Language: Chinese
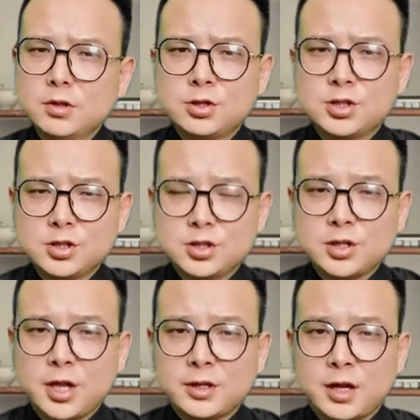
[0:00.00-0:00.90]
人世
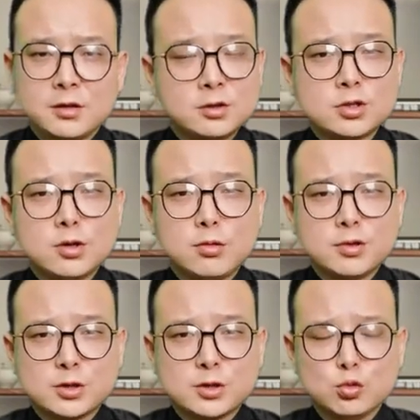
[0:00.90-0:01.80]
世代代都生
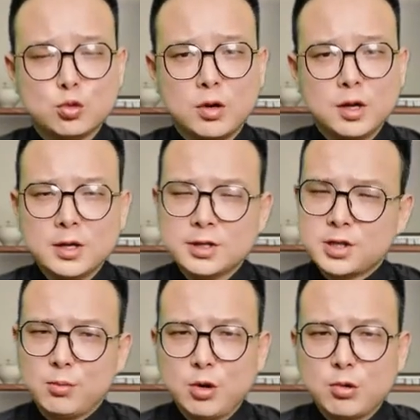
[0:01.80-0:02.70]
活在中国，
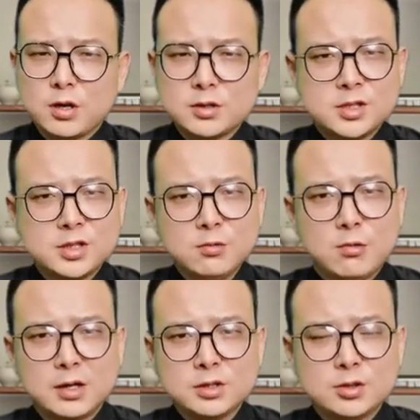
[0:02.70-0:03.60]
怎么会和侵
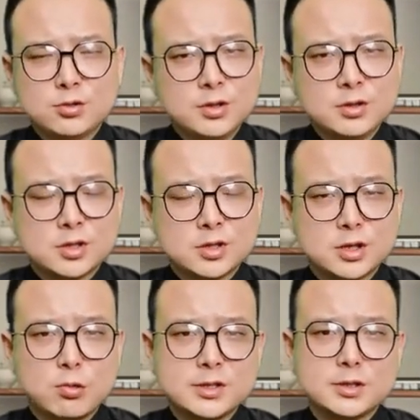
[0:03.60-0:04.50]
华日军扯
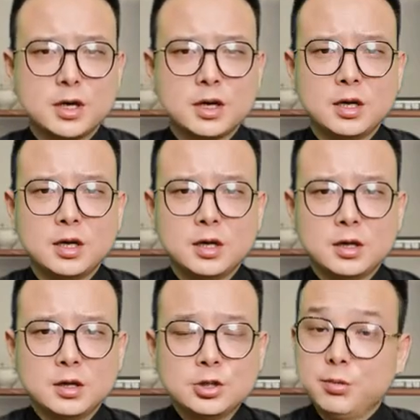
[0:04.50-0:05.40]
上关系呢？
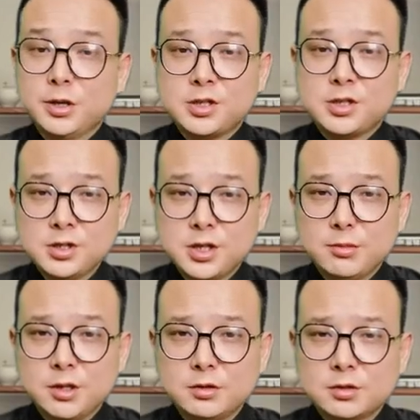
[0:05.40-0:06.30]
这位钱
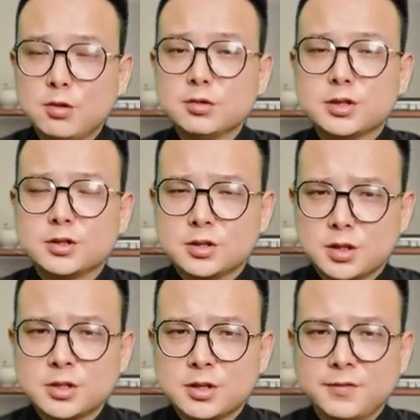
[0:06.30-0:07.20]
建民究竟是
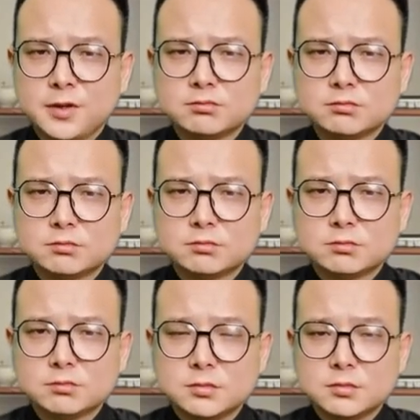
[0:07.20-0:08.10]
什么身份？
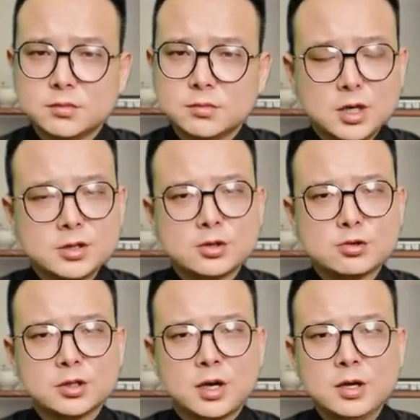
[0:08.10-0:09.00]
上集
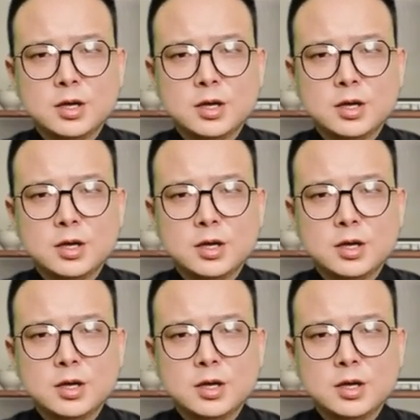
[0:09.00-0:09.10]
说到，